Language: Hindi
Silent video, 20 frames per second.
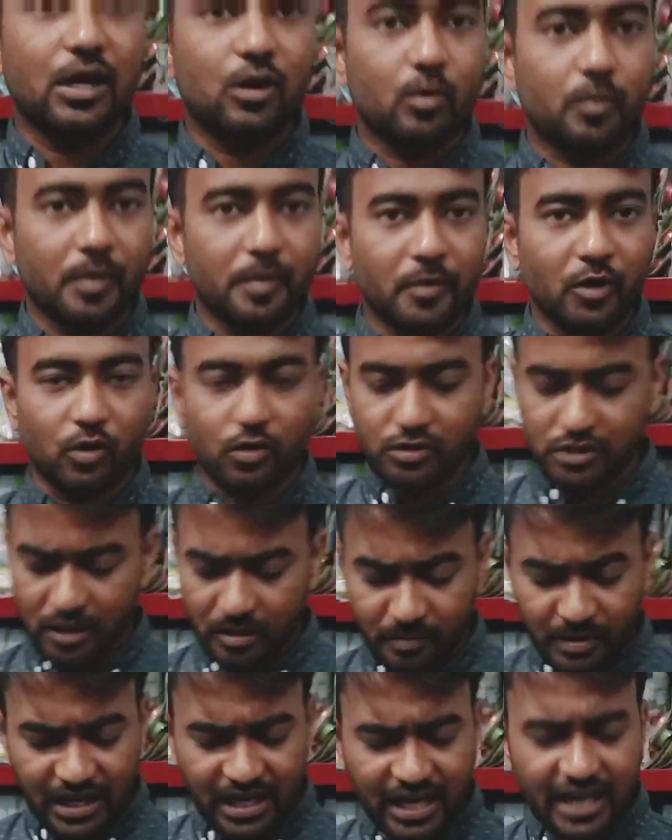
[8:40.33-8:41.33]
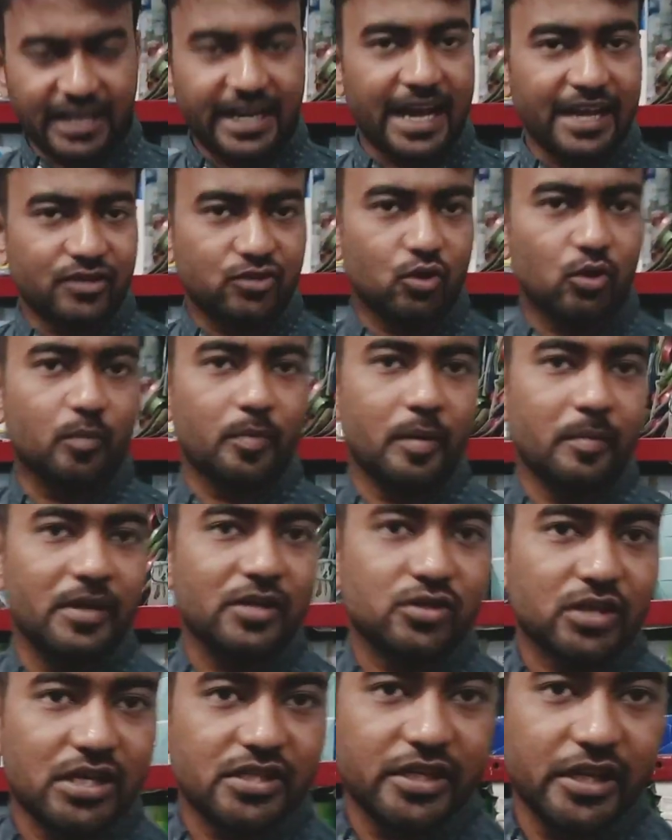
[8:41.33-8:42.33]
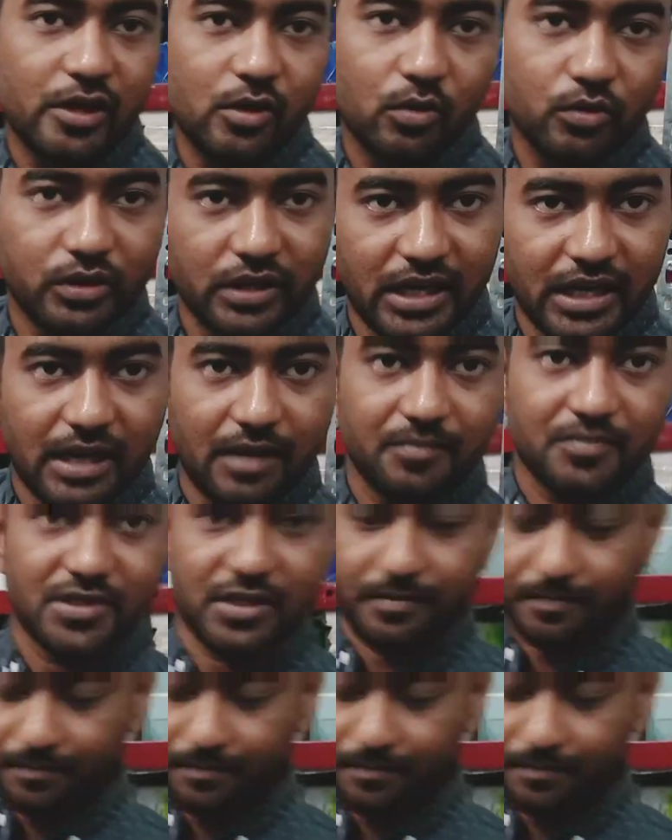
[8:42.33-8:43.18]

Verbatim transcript: साठ रुपए में होलसेल मिलेगा ढाई सौ रुपए में इसका सेल होती है आराम